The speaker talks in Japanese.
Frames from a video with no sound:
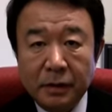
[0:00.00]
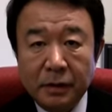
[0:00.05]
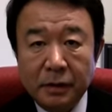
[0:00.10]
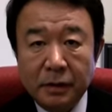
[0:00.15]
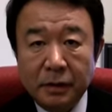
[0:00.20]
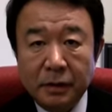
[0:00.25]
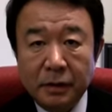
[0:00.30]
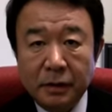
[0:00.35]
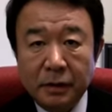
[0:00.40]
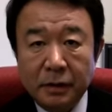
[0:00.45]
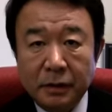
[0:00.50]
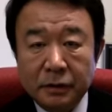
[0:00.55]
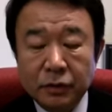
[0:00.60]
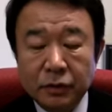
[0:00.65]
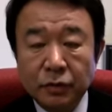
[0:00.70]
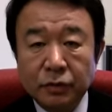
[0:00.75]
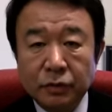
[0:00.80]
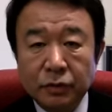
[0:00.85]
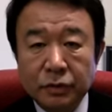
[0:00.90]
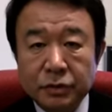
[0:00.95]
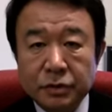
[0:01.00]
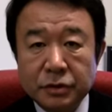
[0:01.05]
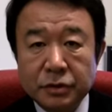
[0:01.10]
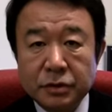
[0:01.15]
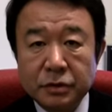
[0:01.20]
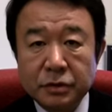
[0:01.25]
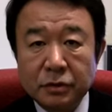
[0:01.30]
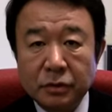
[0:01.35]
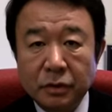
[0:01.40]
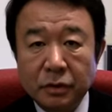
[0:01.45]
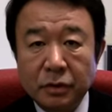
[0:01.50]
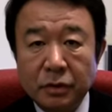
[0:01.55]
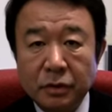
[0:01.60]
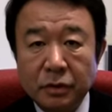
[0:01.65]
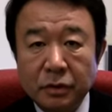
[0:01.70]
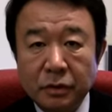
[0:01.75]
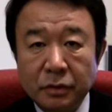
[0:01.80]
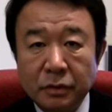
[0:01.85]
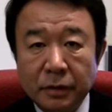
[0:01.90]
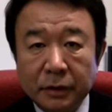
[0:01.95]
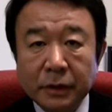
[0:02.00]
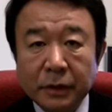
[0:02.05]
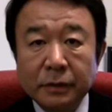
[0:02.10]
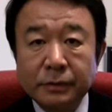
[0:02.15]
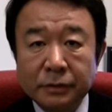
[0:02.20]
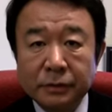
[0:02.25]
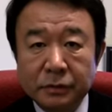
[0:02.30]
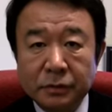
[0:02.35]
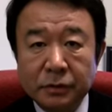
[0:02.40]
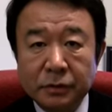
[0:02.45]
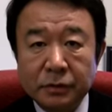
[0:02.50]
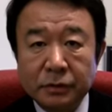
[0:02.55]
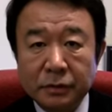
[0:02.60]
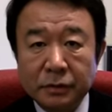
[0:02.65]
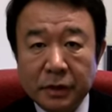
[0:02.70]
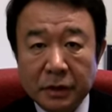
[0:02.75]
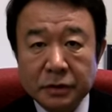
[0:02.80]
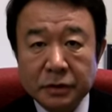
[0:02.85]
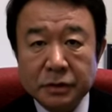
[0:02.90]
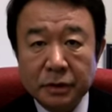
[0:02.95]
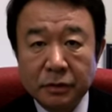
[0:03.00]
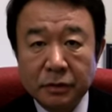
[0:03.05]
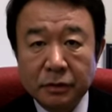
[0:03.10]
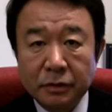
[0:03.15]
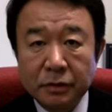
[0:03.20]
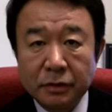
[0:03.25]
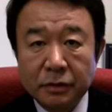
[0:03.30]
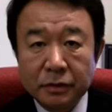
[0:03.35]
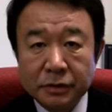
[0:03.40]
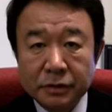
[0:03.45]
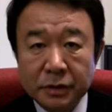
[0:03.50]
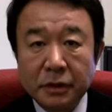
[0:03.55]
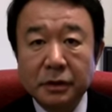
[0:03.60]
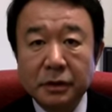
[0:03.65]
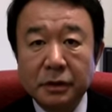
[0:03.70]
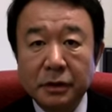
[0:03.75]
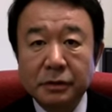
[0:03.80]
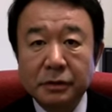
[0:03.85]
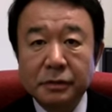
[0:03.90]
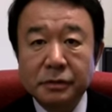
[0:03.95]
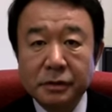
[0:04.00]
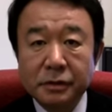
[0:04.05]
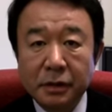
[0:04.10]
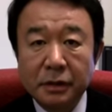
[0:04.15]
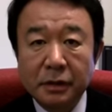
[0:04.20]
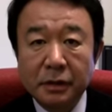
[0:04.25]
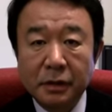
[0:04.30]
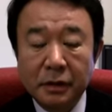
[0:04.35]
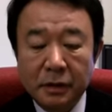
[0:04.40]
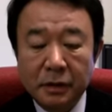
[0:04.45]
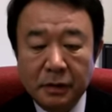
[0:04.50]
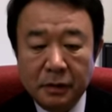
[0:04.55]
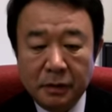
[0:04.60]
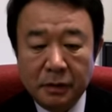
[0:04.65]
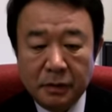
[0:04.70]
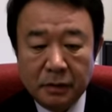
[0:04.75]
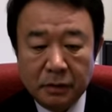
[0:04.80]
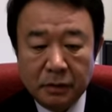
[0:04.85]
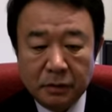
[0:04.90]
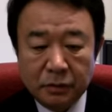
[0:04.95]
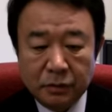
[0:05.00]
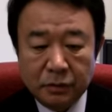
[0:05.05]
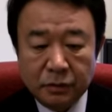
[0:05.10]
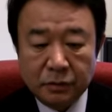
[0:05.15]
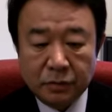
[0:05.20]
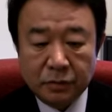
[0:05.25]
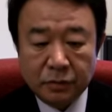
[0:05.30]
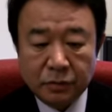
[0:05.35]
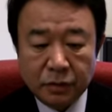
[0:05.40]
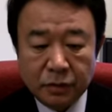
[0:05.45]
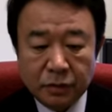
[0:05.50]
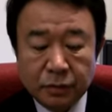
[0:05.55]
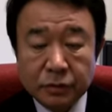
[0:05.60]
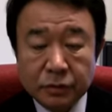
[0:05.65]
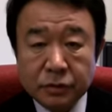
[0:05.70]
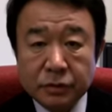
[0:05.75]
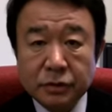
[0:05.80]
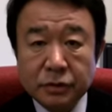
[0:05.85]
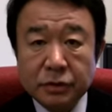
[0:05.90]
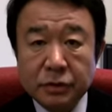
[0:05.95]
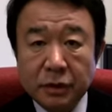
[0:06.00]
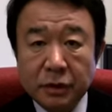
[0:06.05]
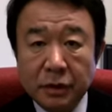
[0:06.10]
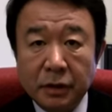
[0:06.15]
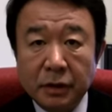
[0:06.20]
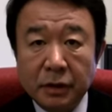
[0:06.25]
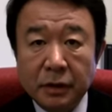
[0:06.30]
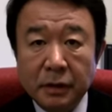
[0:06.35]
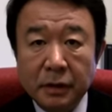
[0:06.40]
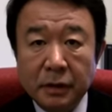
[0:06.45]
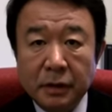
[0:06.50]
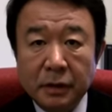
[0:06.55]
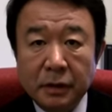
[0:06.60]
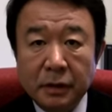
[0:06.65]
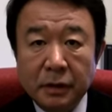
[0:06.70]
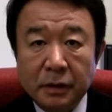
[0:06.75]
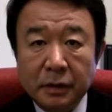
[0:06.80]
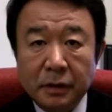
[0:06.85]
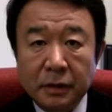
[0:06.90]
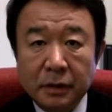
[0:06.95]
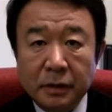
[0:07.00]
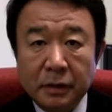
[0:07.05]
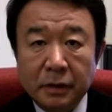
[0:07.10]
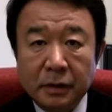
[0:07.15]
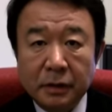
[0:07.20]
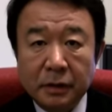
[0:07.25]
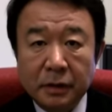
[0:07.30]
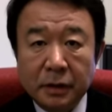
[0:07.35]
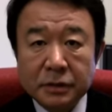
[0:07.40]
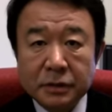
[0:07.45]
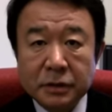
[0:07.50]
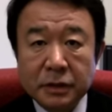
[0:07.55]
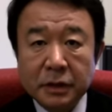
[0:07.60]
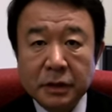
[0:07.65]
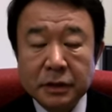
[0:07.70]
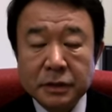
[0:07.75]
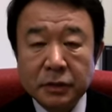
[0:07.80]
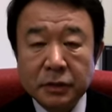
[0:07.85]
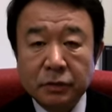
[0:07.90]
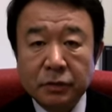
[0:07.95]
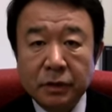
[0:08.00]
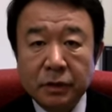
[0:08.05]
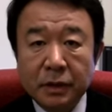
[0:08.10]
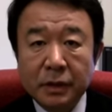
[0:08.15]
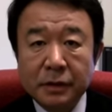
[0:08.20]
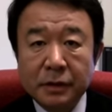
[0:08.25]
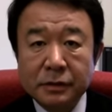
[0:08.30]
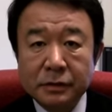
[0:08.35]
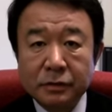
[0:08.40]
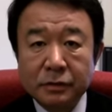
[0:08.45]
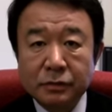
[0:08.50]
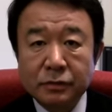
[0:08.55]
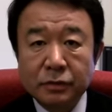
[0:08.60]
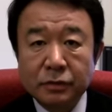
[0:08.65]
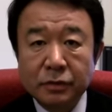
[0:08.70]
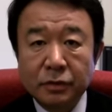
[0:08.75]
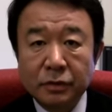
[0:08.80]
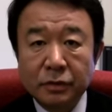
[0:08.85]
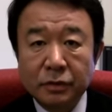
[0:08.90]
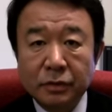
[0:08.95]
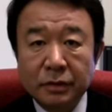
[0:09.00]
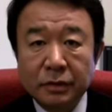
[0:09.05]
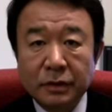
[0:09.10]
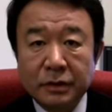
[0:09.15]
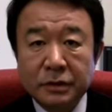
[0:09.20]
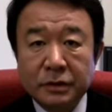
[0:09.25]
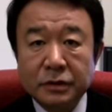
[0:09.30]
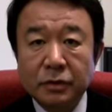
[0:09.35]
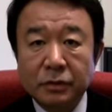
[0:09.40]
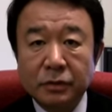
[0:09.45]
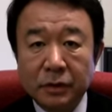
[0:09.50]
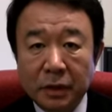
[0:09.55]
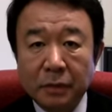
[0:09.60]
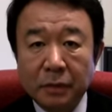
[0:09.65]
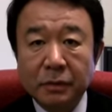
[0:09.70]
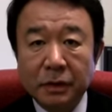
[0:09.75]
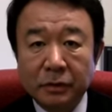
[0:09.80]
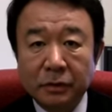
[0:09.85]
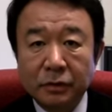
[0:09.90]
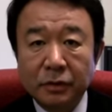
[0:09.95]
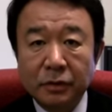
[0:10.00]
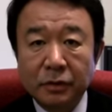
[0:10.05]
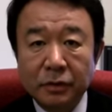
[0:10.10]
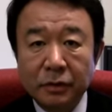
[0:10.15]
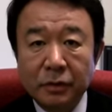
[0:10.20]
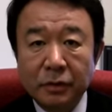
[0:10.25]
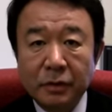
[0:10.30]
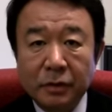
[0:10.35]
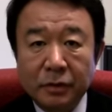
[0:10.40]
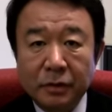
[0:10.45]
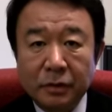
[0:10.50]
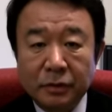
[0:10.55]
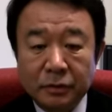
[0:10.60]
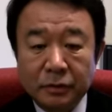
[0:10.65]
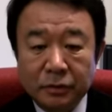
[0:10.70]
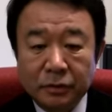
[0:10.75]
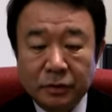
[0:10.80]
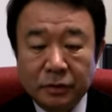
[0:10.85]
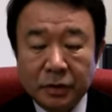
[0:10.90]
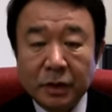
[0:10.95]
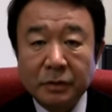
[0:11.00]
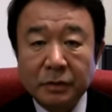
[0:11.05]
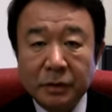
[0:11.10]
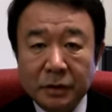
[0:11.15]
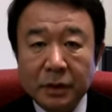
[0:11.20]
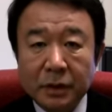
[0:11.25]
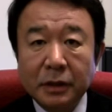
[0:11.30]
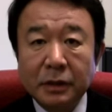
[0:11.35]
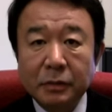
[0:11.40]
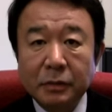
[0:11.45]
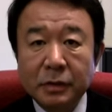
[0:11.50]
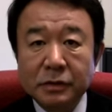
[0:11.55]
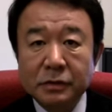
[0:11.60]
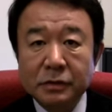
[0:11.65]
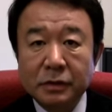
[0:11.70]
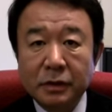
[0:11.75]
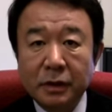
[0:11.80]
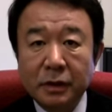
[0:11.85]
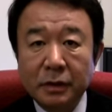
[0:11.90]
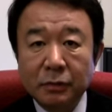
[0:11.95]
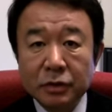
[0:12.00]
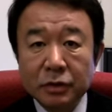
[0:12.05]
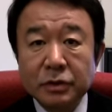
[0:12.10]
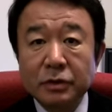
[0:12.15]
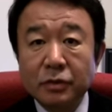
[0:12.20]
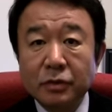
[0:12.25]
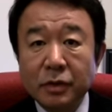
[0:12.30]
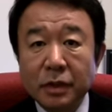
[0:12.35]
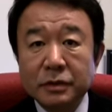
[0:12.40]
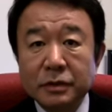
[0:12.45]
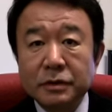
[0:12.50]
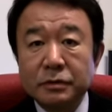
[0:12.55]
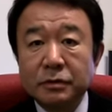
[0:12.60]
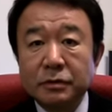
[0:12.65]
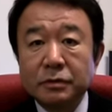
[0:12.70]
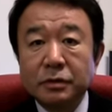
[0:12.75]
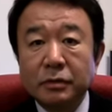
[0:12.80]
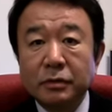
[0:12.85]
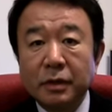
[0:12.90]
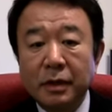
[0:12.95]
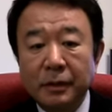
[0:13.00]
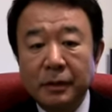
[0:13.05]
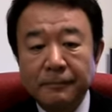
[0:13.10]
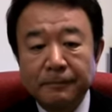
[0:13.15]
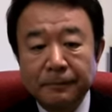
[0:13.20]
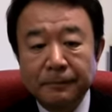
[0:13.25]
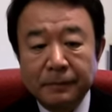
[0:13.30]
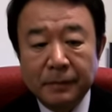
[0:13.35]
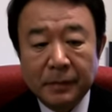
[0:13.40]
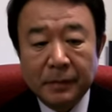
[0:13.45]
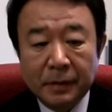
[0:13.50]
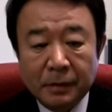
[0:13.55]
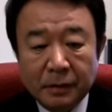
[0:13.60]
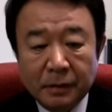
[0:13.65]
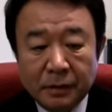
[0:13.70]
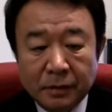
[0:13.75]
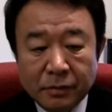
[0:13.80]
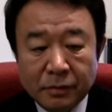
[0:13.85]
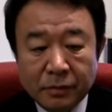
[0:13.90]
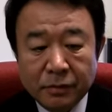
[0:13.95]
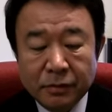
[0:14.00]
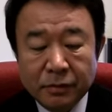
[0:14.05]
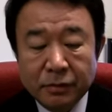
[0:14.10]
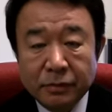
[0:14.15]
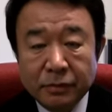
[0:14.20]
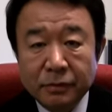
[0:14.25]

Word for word: えー、京都西陣の綿文ていう会社の製品なんですね。あの、これも通じて、えー、拉致被害者を取り返す運動の一助になればというお手紙頂いてますんで、もしご関心の人は、あのー